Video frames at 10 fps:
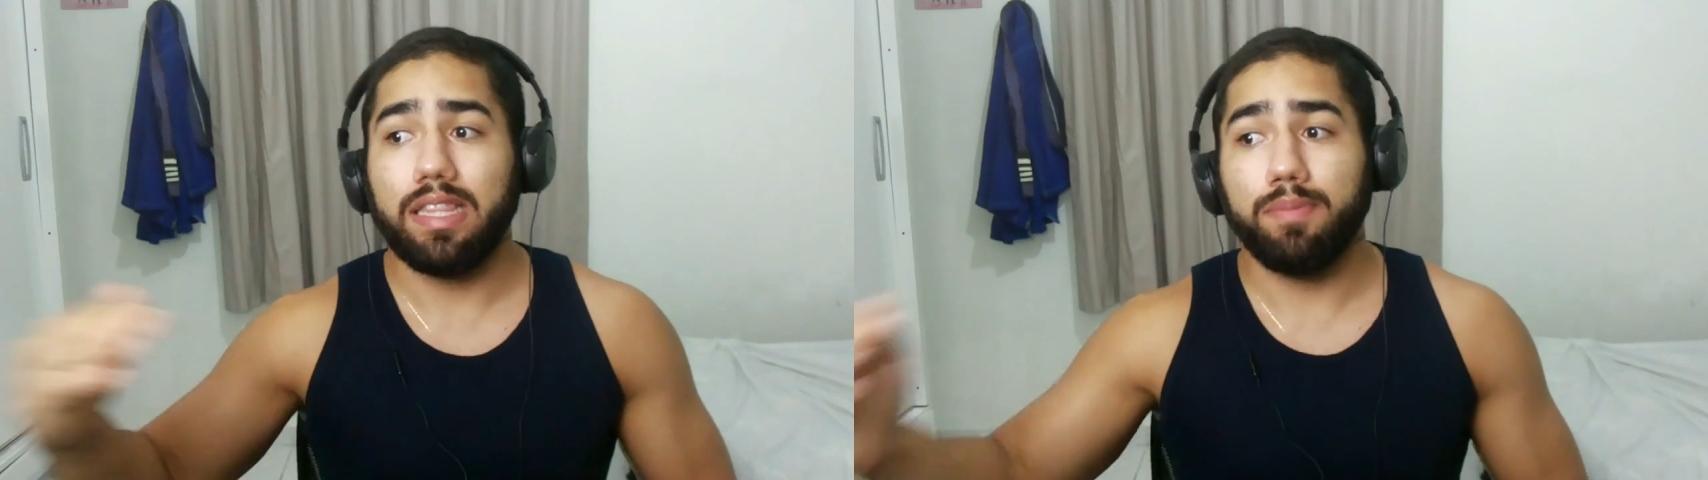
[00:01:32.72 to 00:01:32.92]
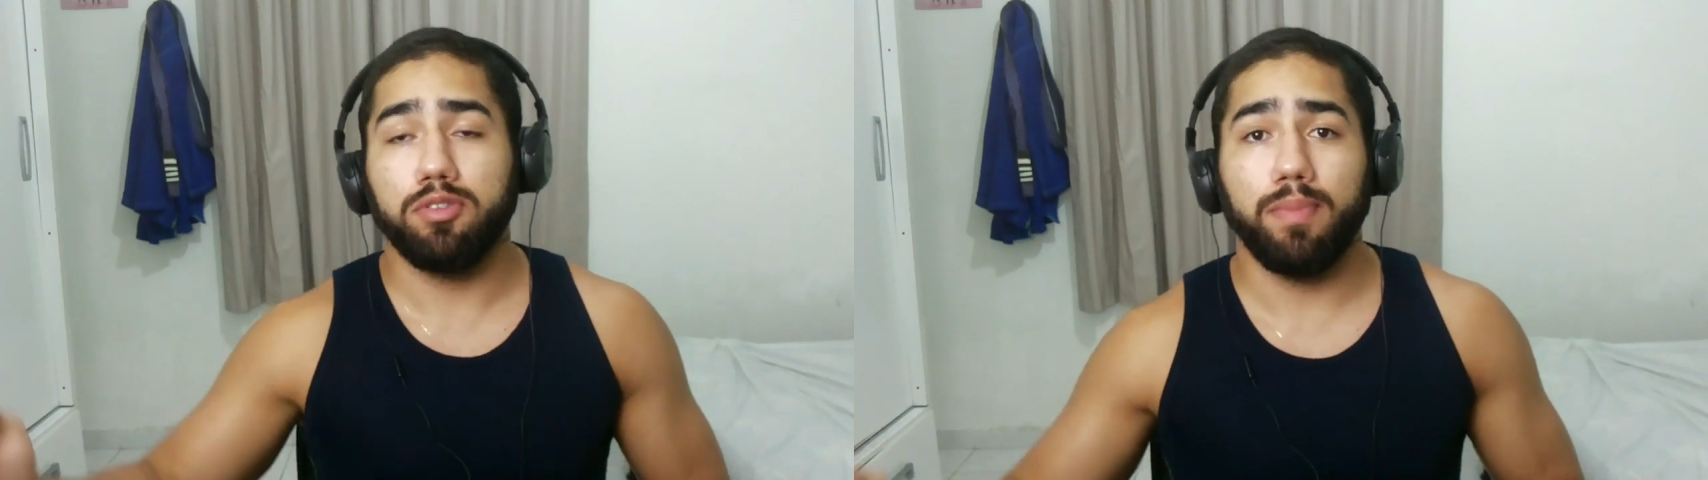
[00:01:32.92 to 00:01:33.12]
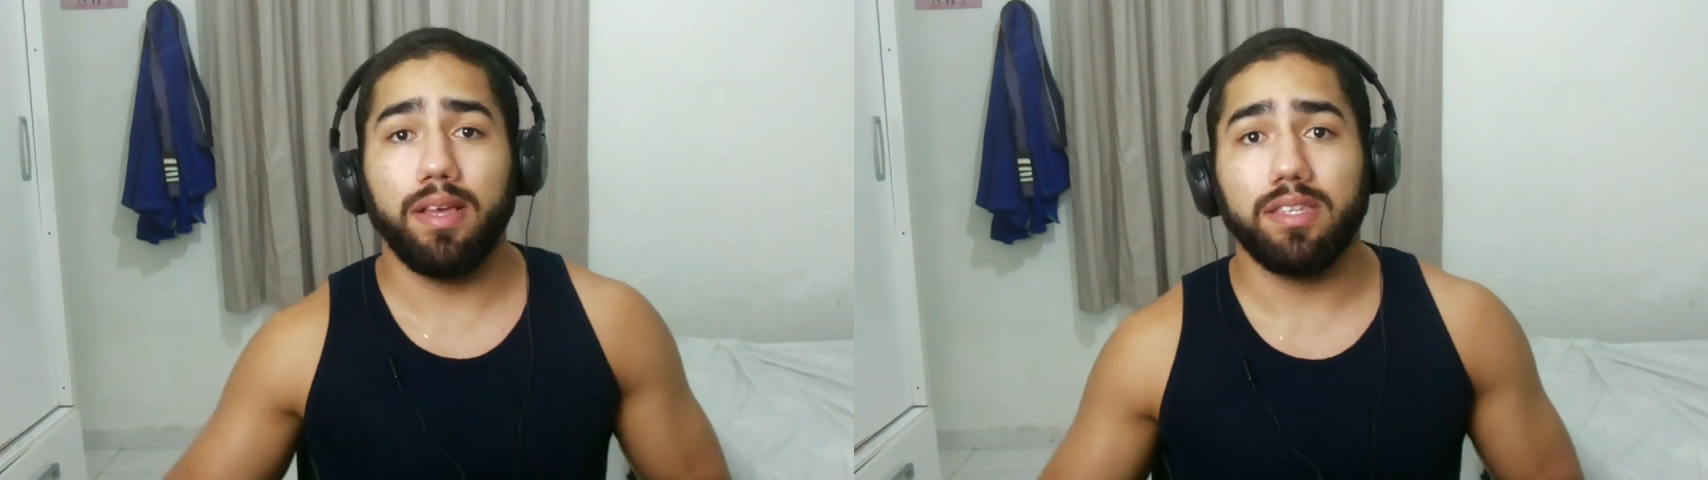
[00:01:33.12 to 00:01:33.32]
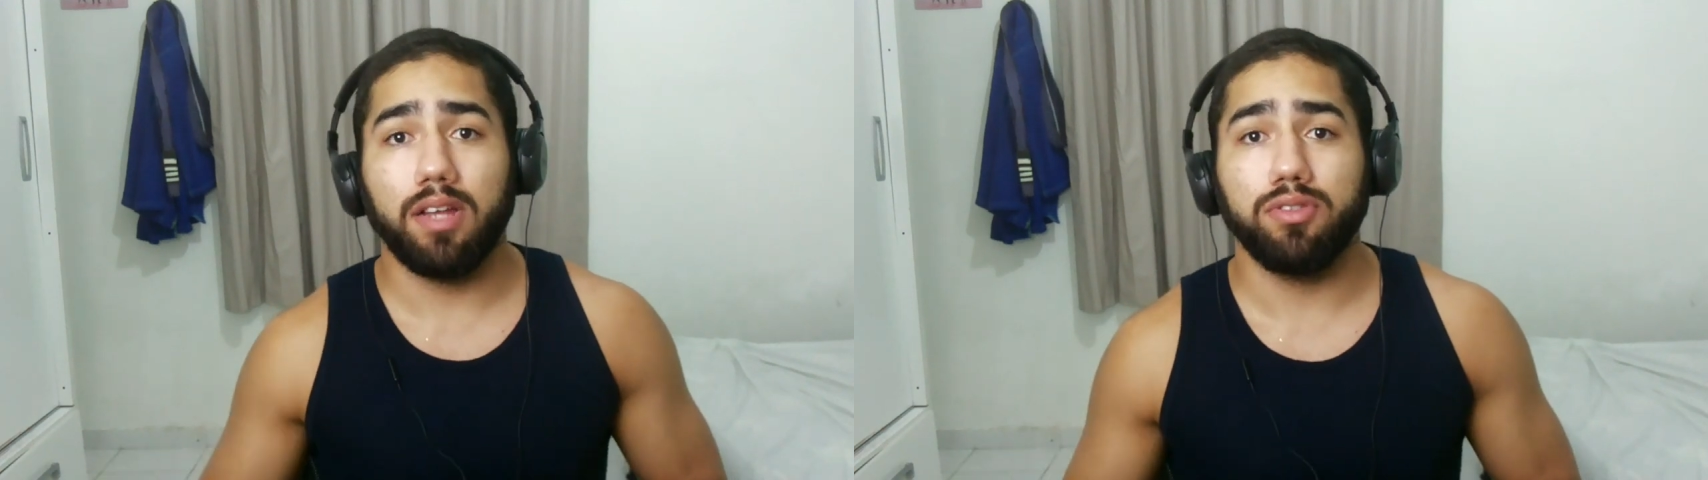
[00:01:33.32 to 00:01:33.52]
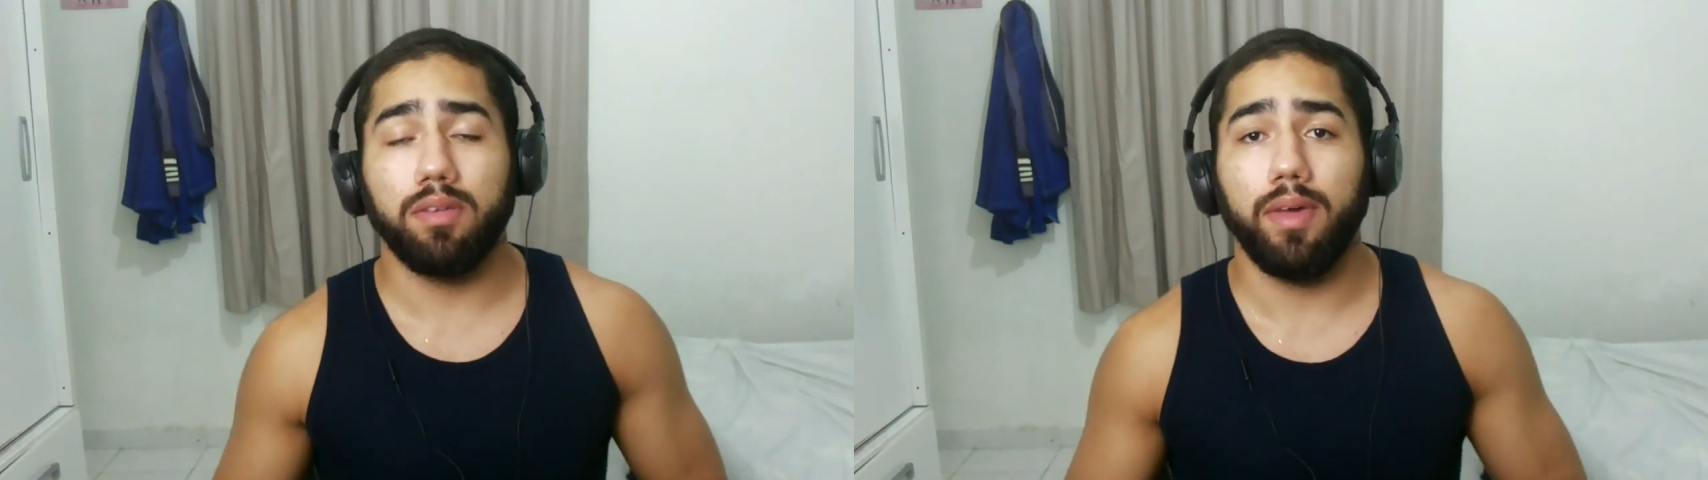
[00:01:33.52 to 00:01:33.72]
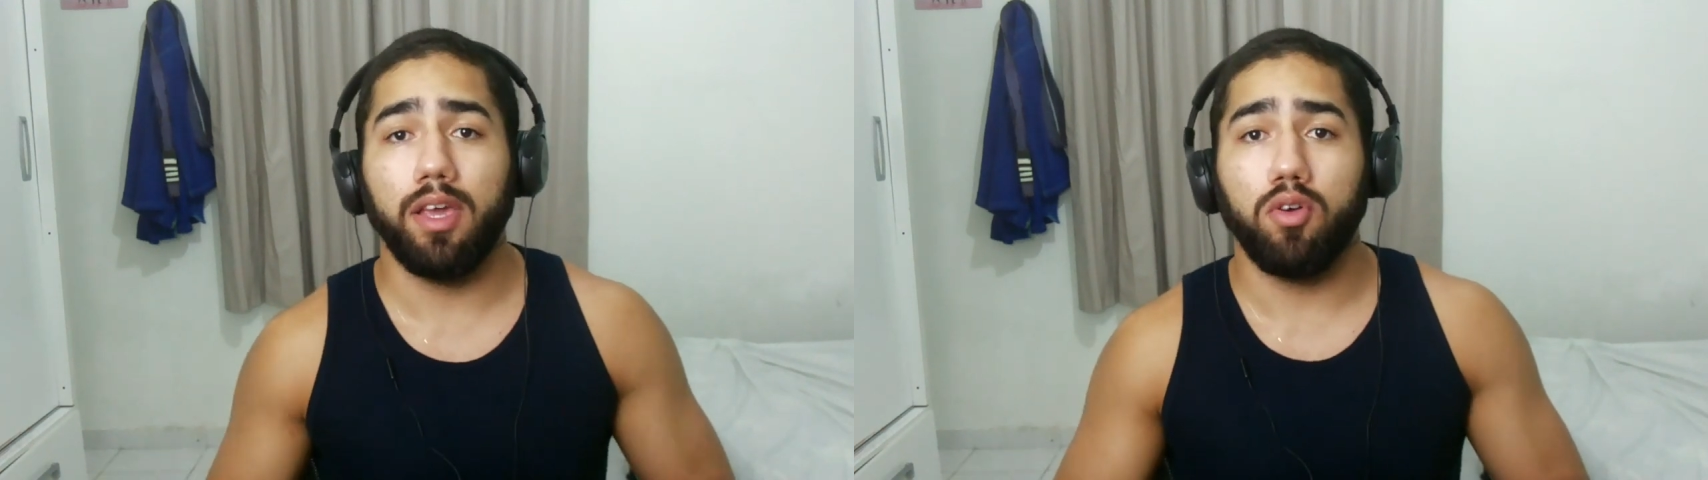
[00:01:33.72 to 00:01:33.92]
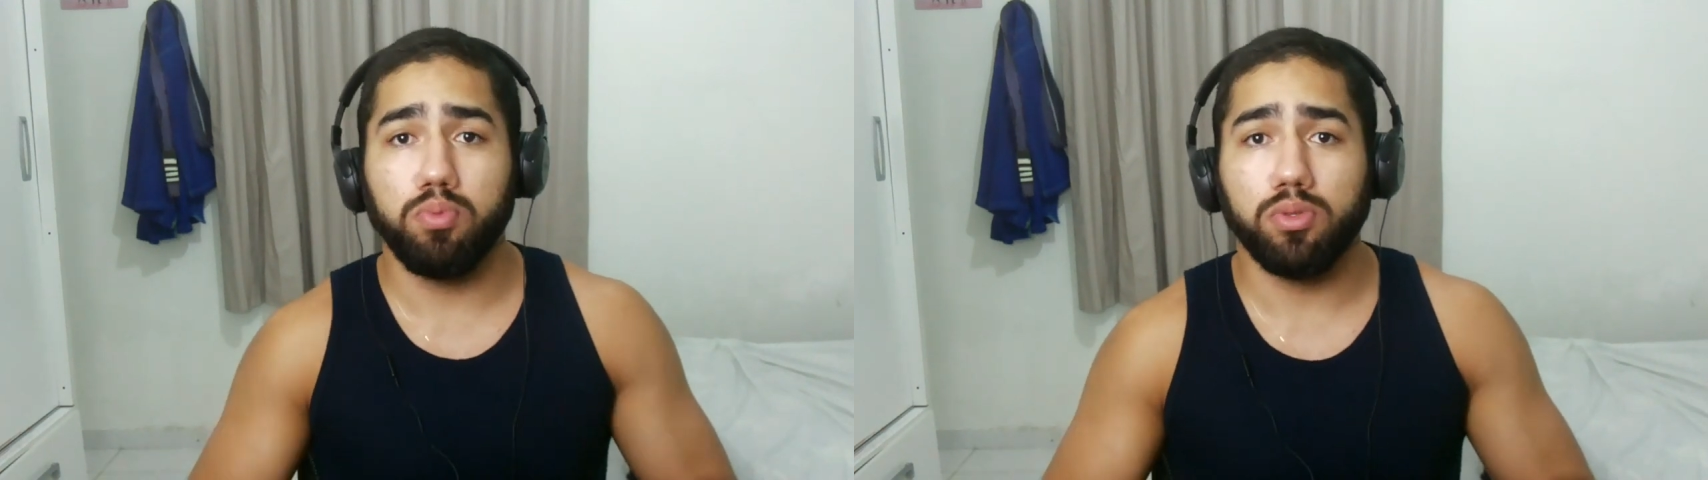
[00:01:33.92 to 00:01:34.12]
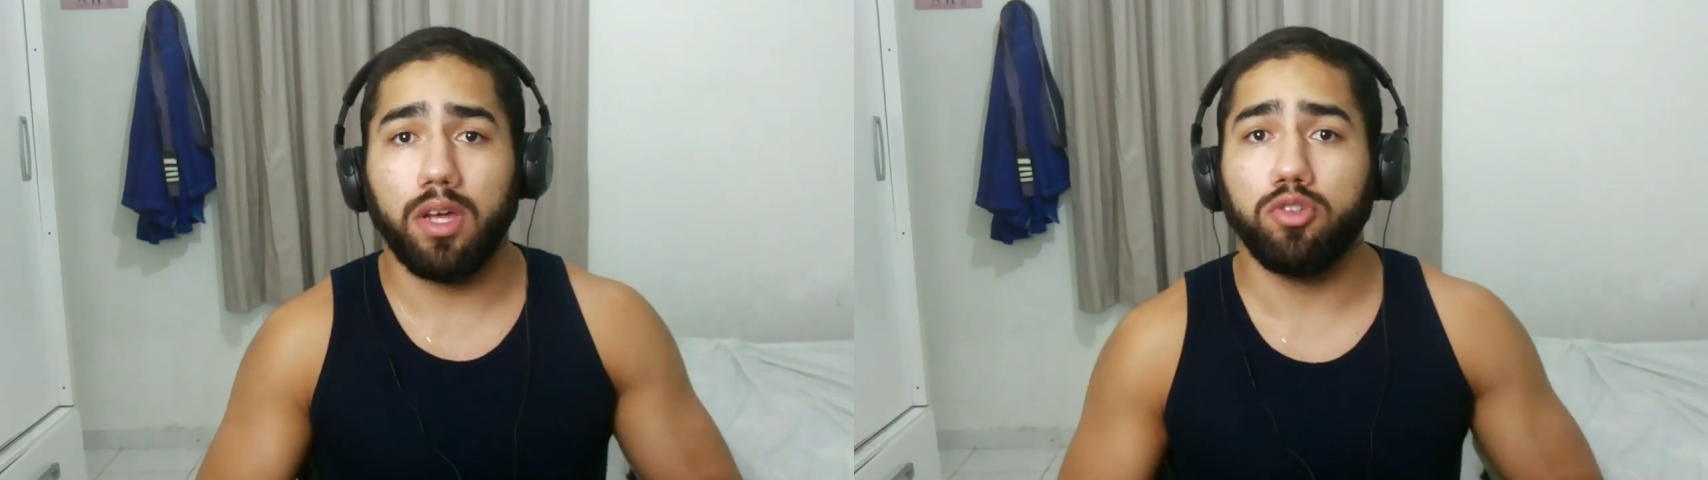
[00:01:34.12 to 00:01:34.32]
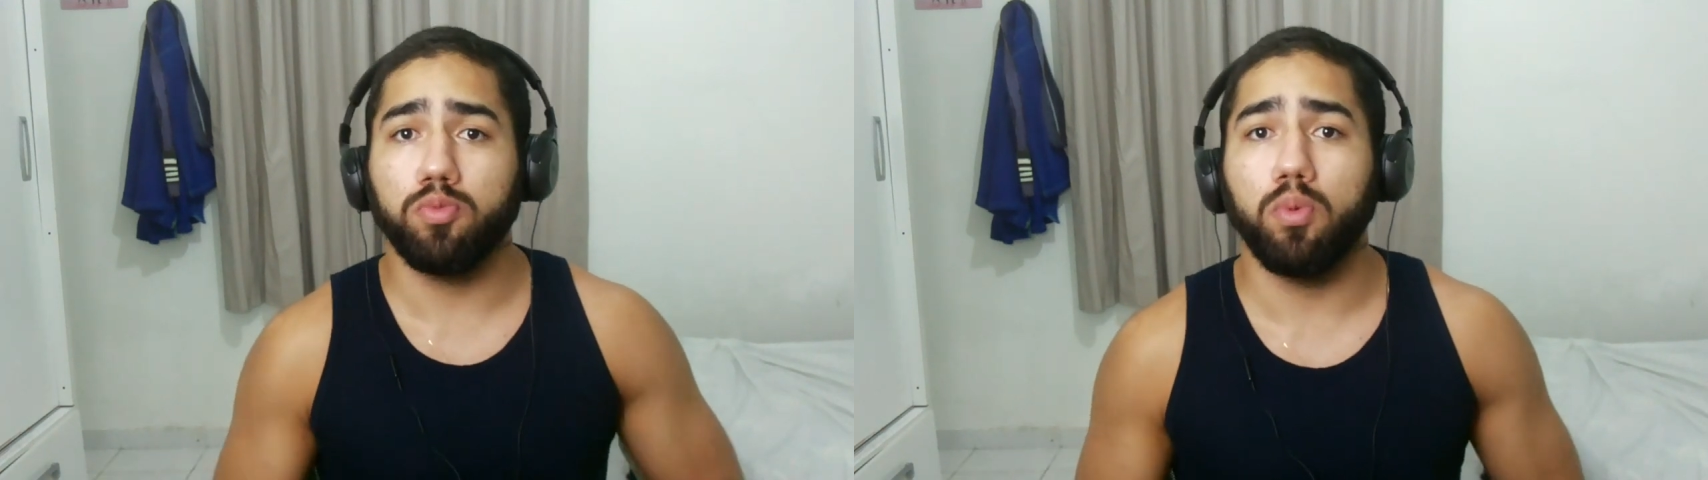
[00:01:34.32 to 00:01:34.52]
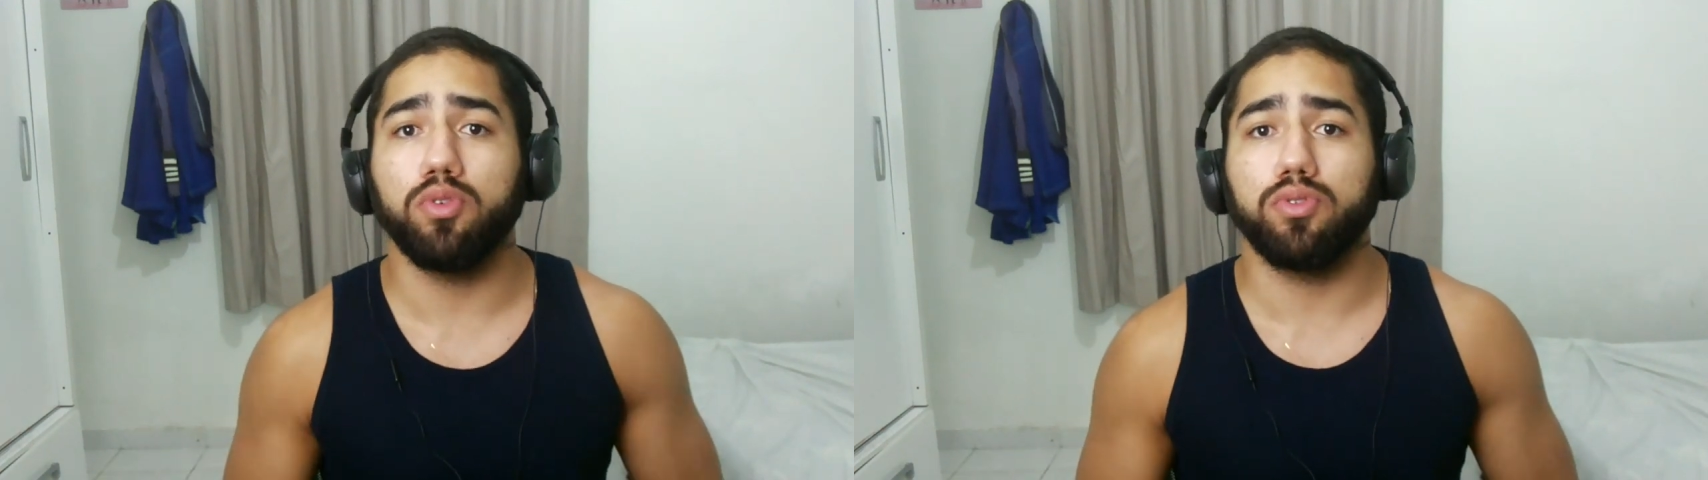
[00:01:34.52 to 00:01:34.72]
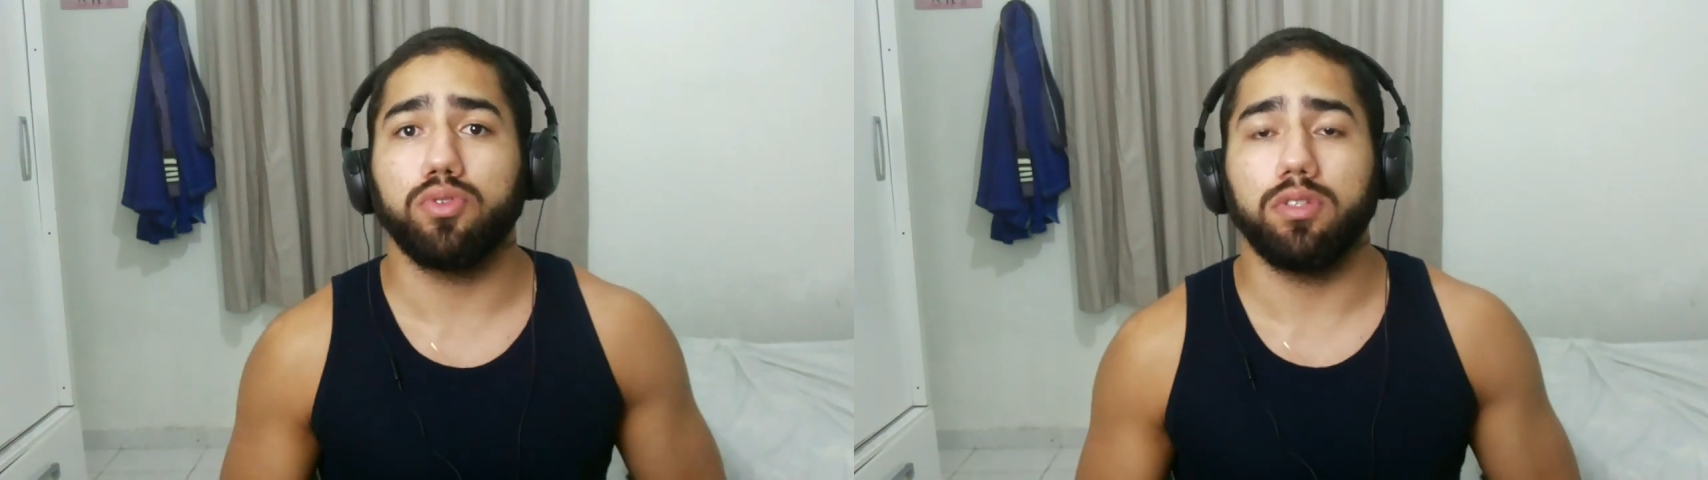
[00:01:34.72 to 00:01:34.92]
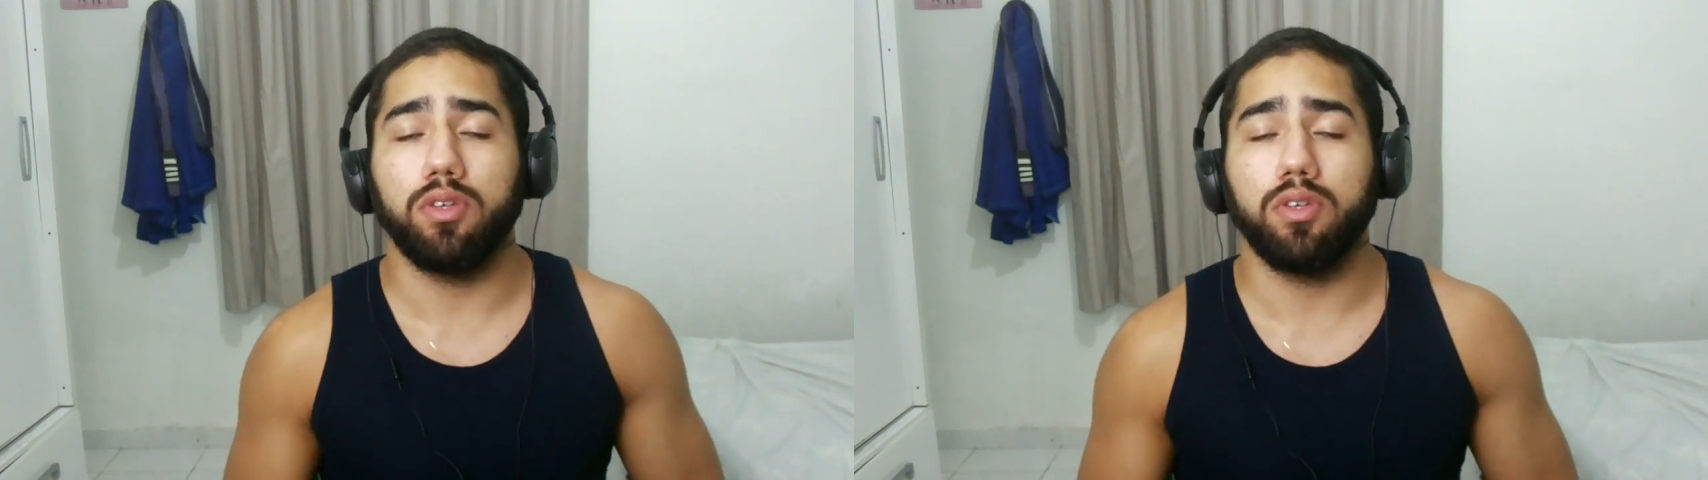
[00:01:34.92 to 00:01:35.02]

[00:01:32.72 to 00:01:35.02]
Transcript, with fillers: Até para os mesários também computar os pontos,